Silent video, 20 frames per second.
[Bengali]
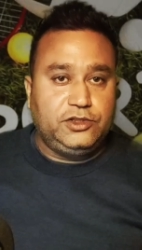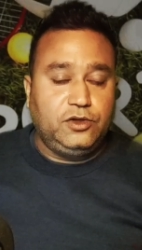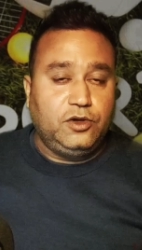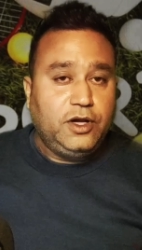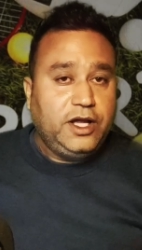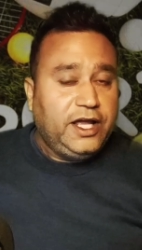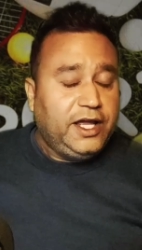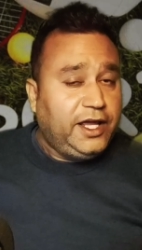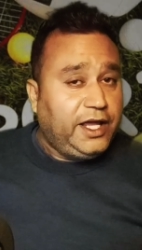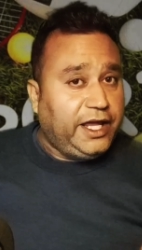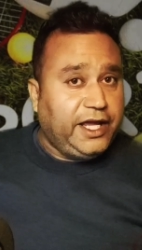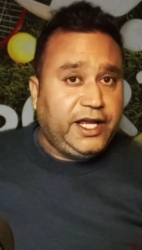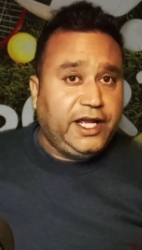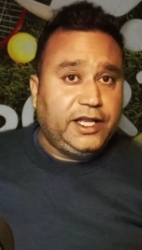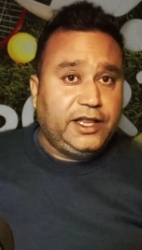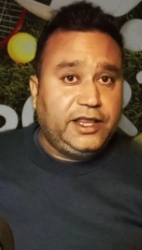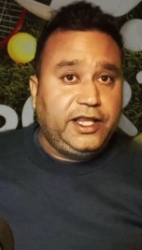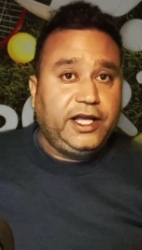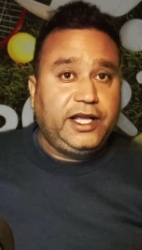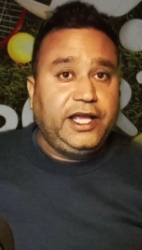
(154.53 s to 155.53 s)
নিয়েছিল
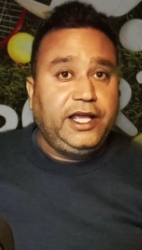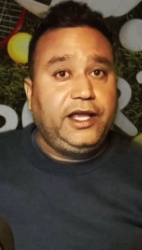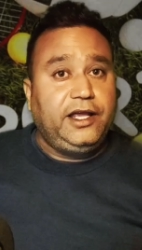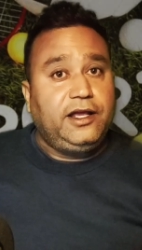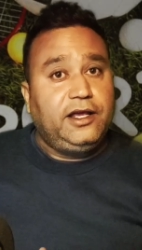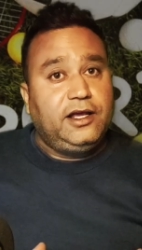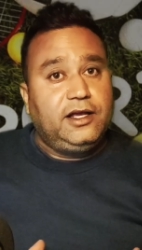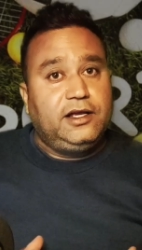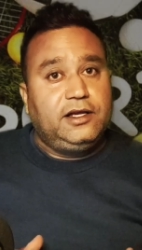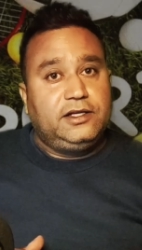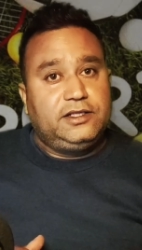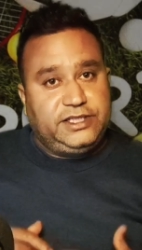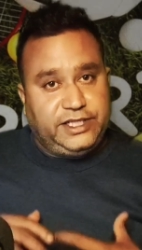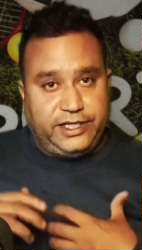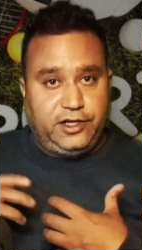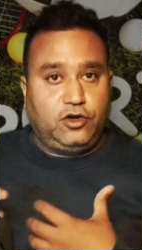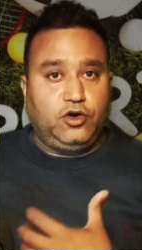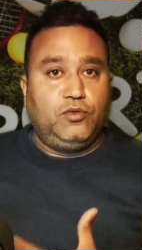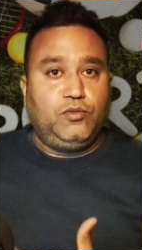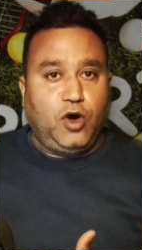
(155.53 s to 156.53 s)
এক্ষেত্রে কি
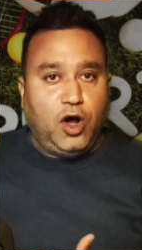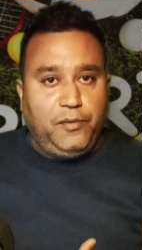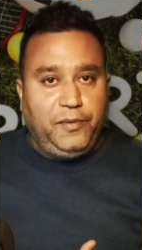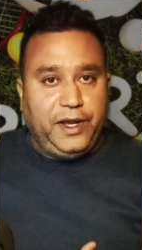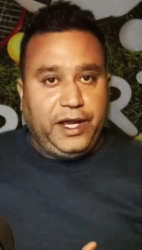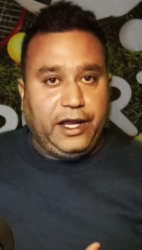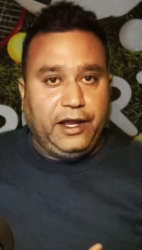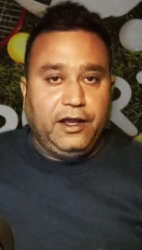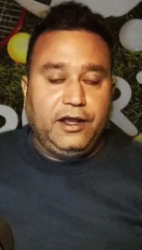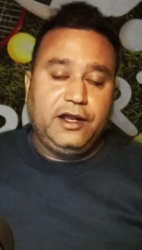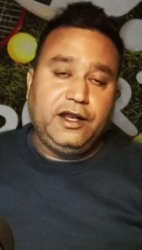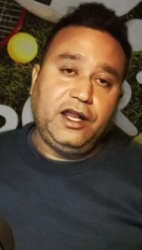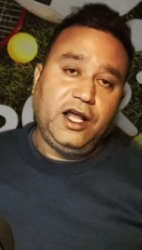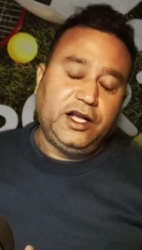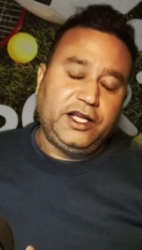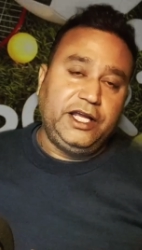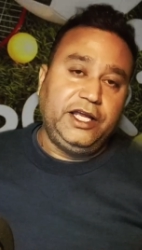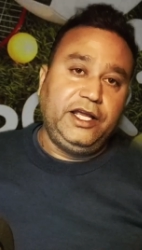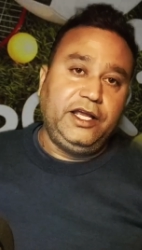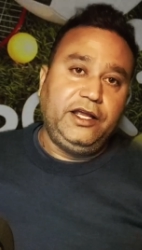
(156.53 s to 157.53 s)
সেরকম হবে
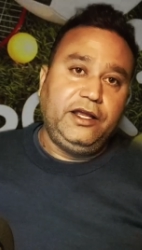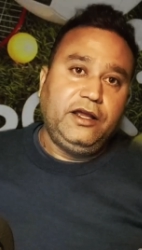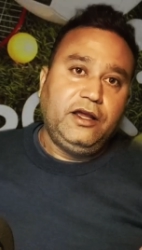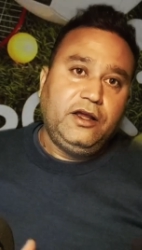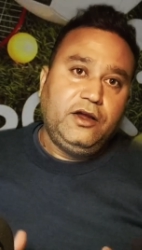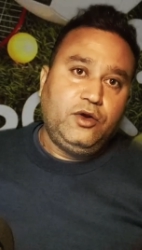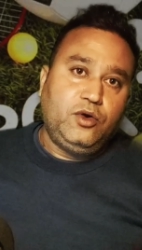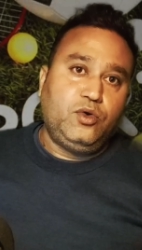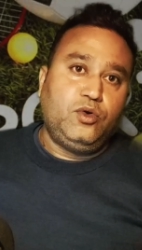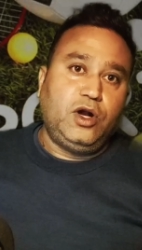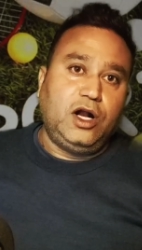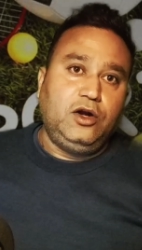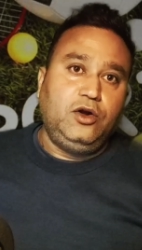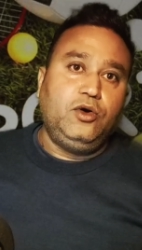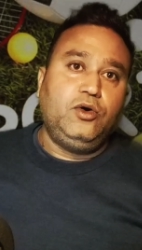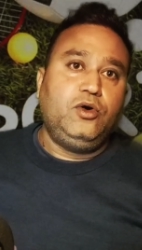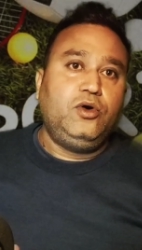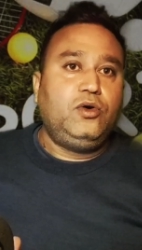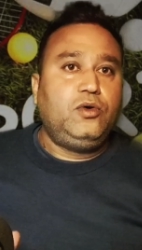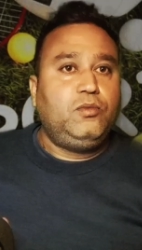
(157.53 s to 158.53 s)
নাকি
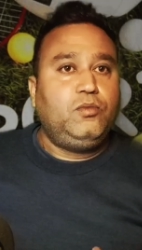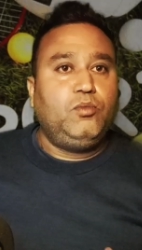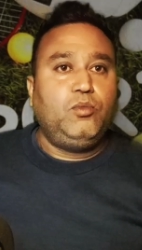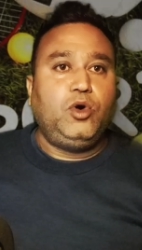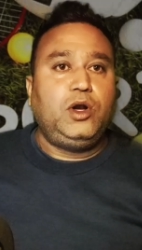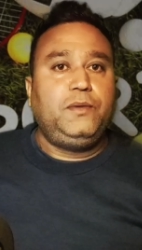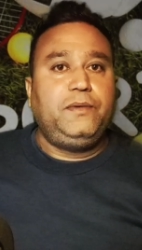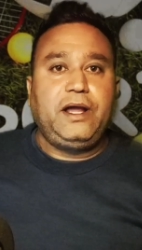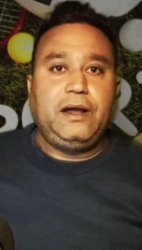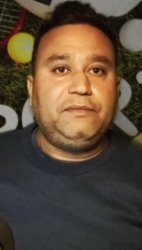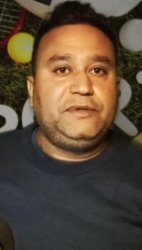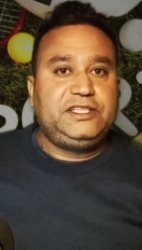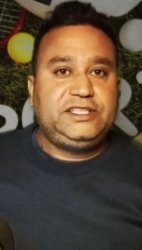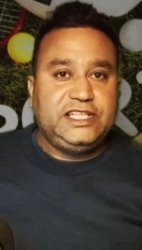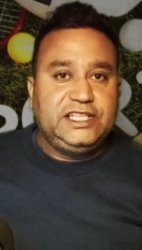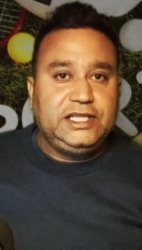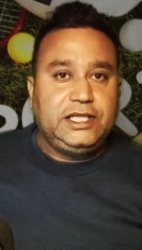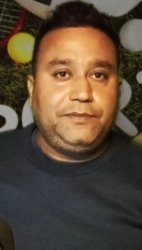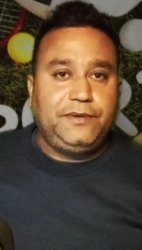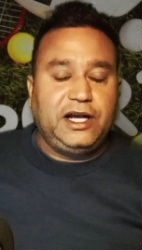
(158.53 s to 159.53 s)
রোনাল্ডো বলবে আমি
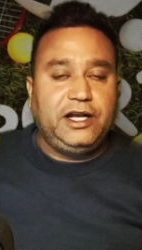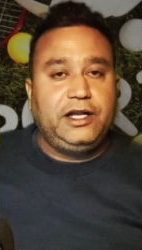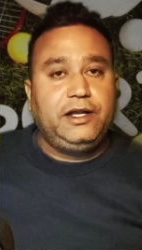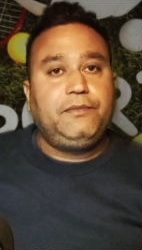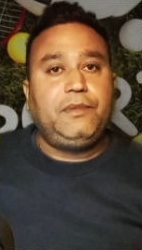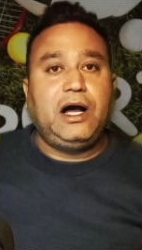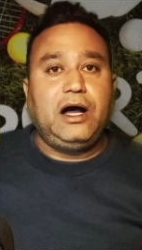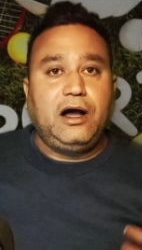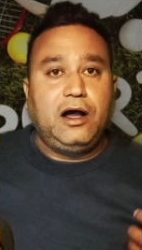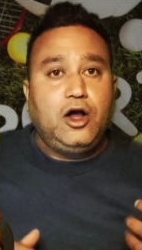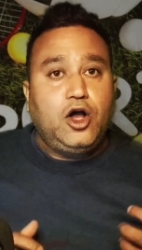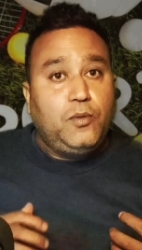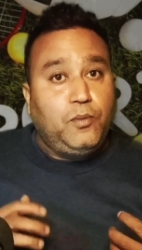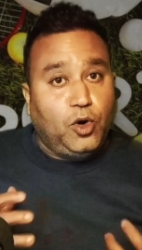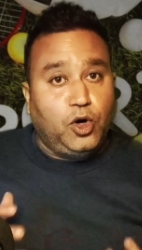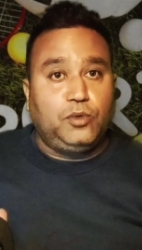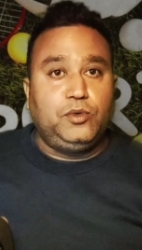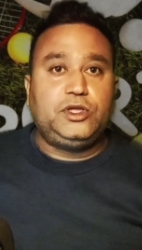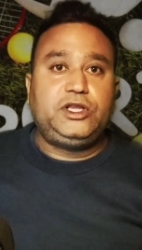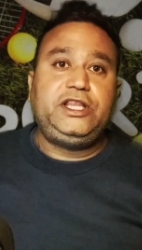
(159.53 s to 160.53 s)
চিনতে পারিনি বা
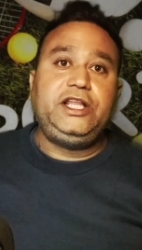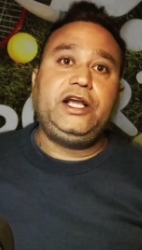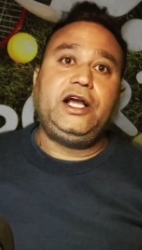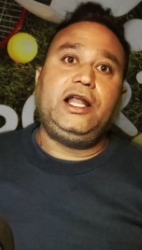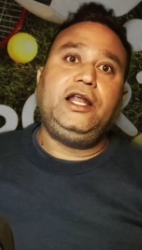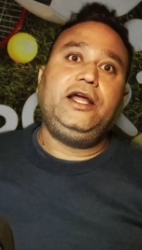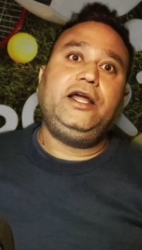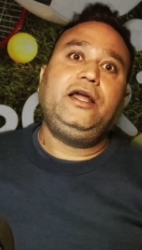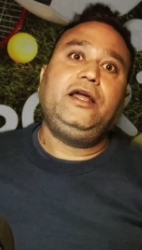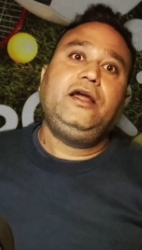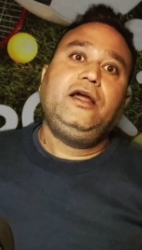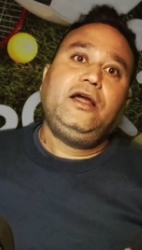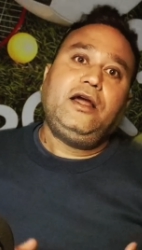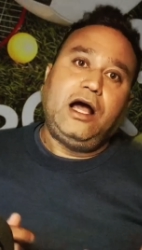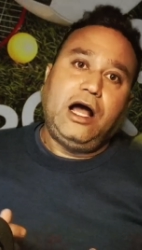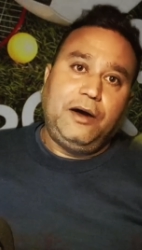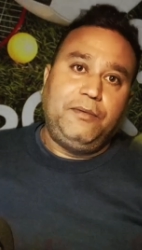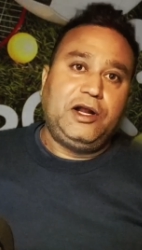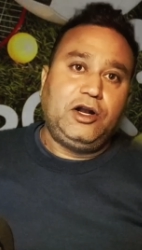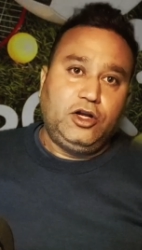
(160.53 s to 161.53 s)
পরবর্তীকালে
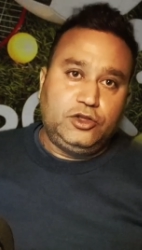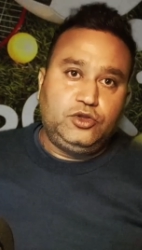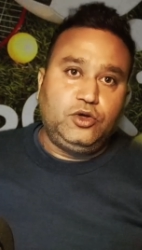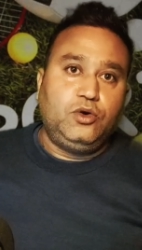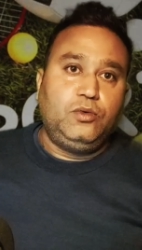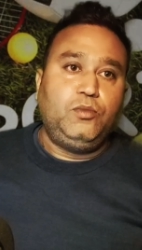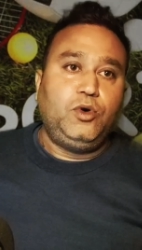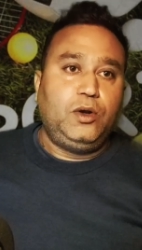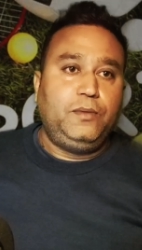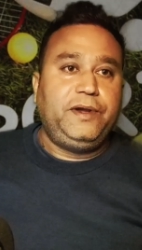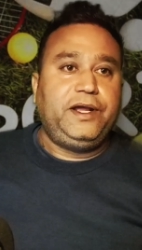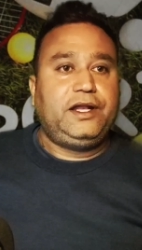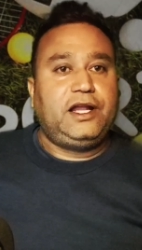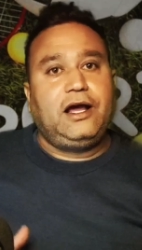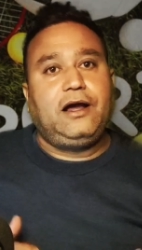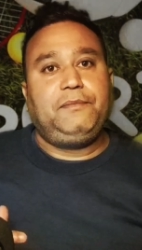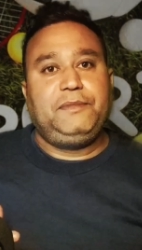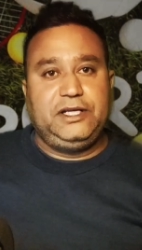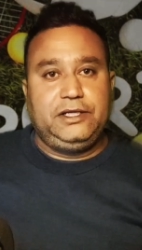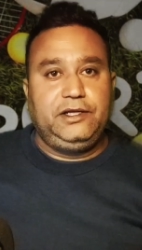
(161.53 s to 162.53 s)
আবার হয়তো বলবে
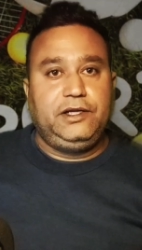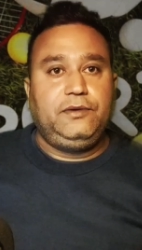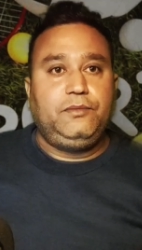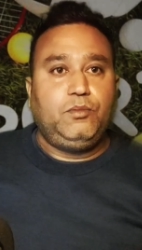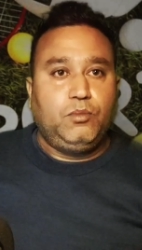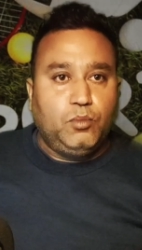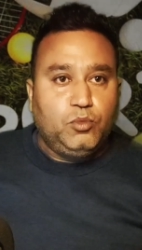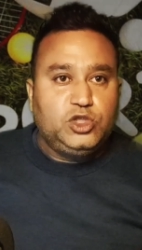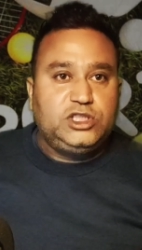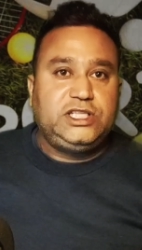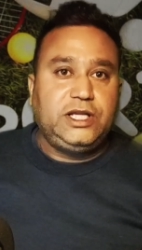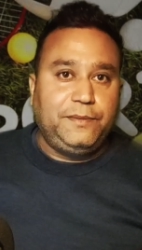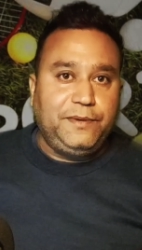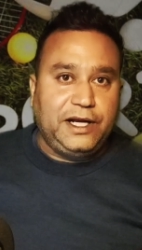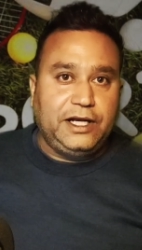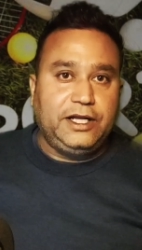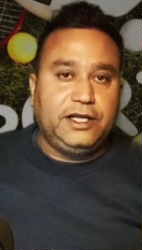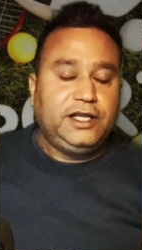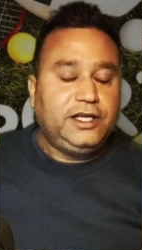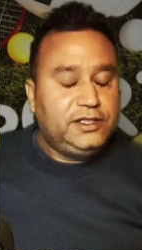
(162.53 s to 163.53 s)
না আমি বুঝতে
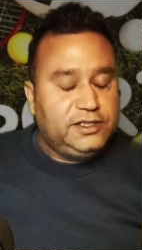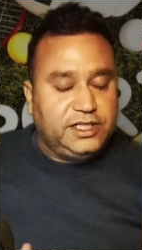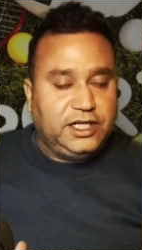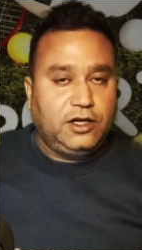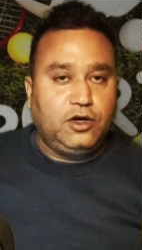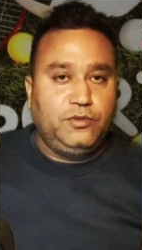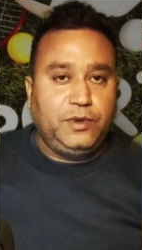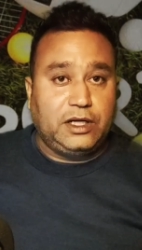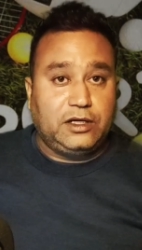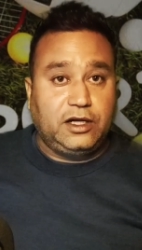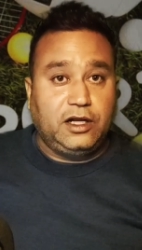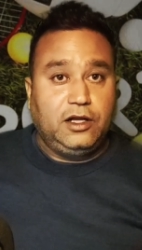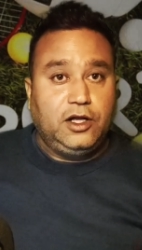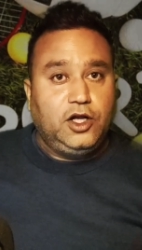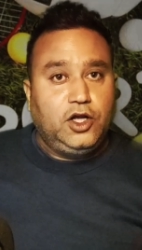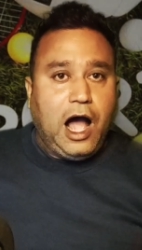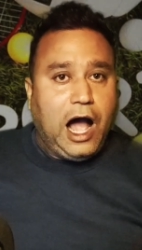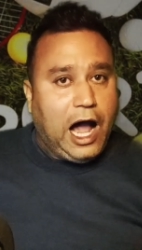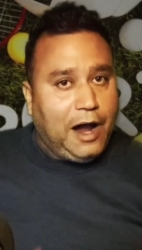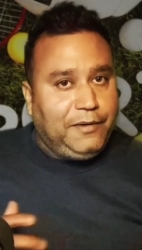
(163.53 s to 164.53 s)
পারিনি সেরকম একটা
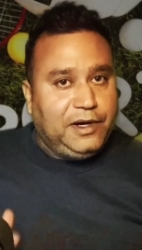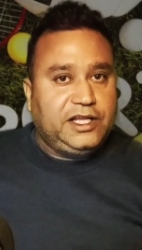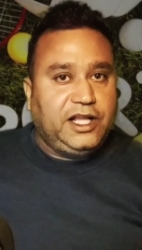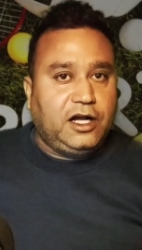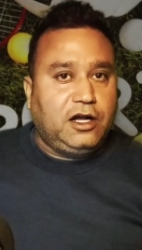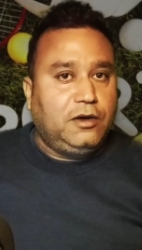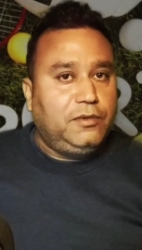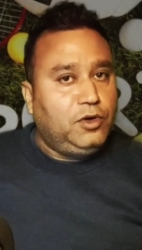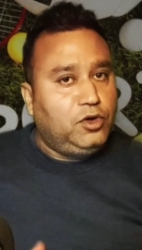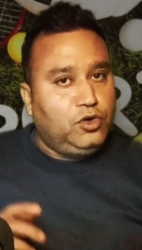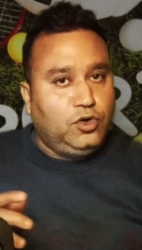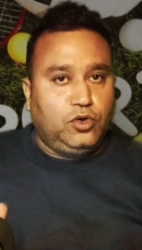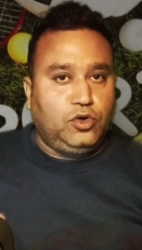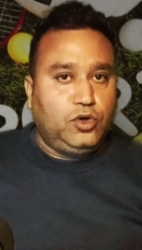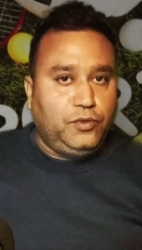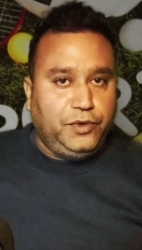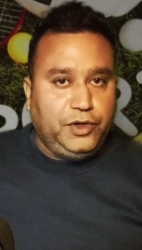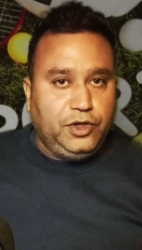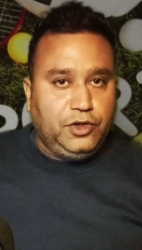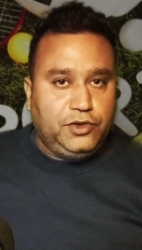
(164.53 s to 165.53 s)
আবার দেখাবে অন্য
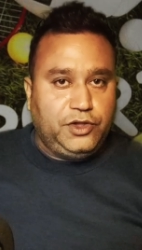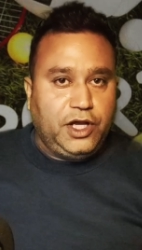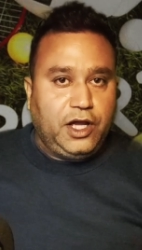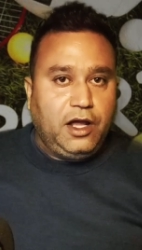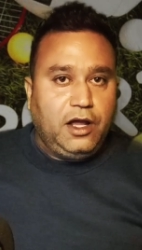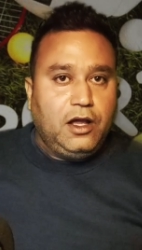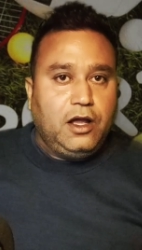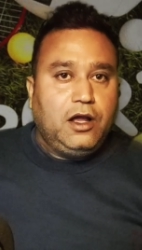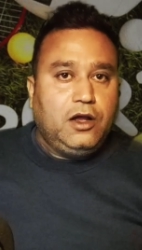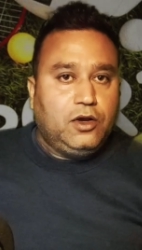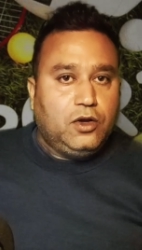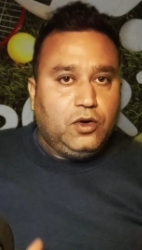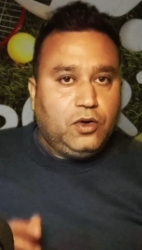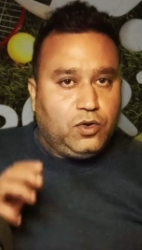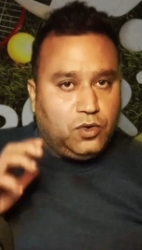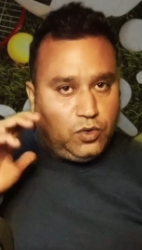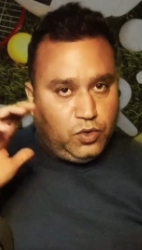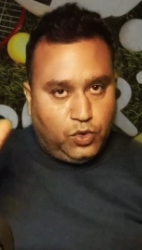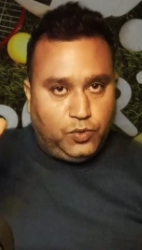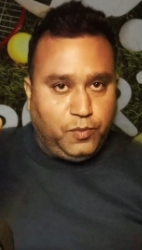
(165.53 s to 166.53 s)
কোনো ভিডিওতে
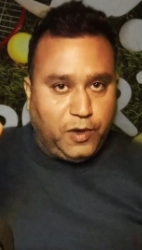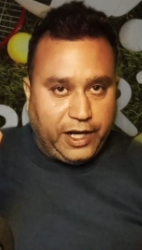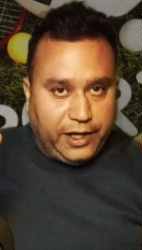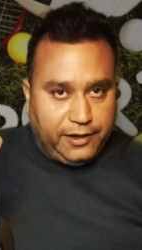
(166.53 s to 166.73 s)
গুড